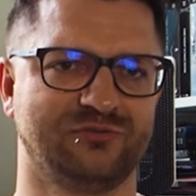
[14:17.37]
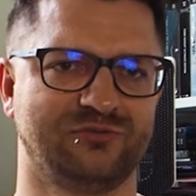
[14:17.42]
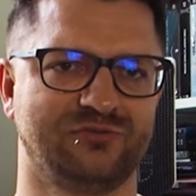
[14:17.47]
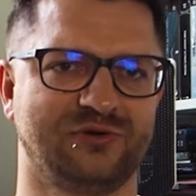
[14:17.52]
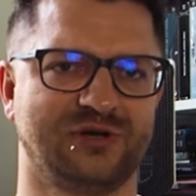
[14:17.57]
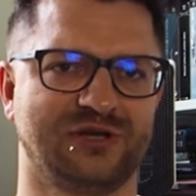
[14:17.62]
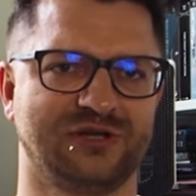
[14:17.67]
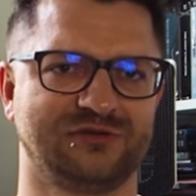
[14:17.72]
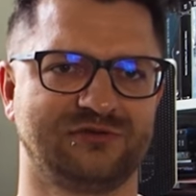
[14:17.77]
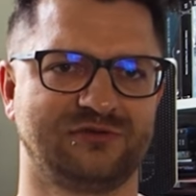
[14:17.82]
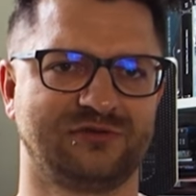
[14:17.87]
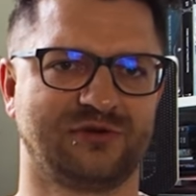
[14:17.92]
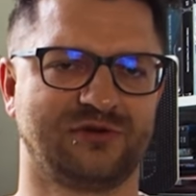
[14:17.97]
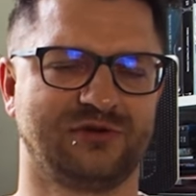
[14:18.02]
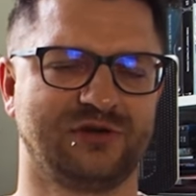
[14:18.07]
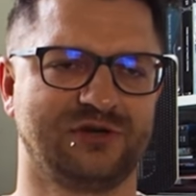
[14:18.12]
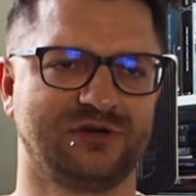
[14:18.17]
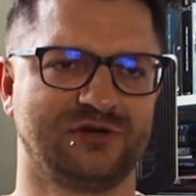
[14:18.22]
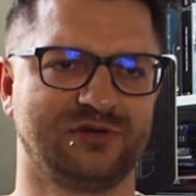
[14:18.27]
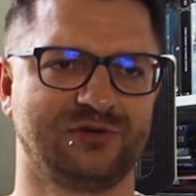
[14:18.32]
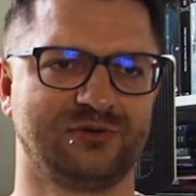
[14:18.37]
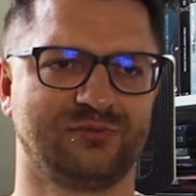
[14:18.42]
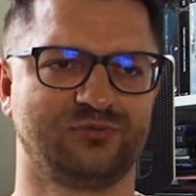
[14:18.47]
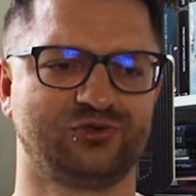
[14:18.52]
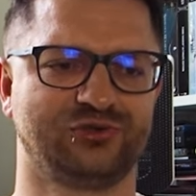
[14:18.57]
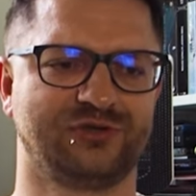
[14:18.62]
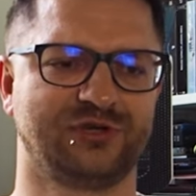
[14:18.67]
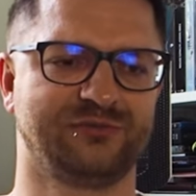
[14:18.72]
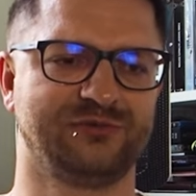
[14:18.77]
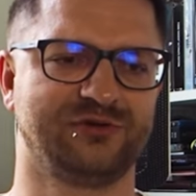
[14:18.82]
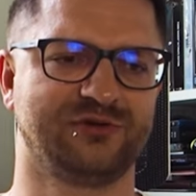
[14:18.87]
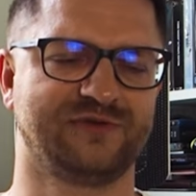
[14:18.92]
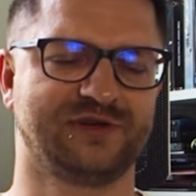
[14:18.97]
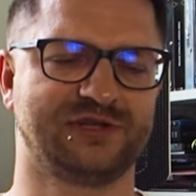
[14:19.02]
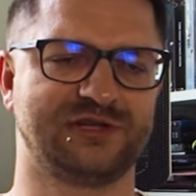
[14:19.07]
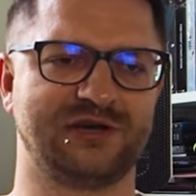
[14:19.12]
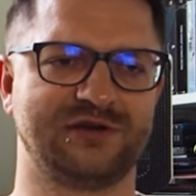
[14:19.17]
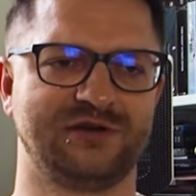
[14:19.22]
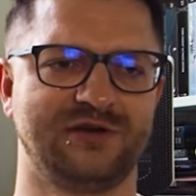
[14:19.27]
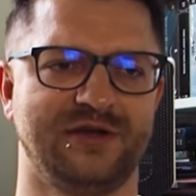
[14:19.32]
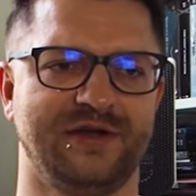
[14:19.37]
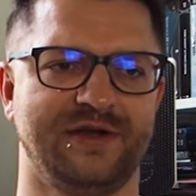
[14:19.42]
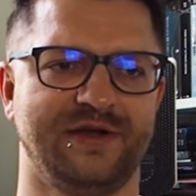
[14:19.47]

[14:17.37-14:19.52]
była trochę przeterminowana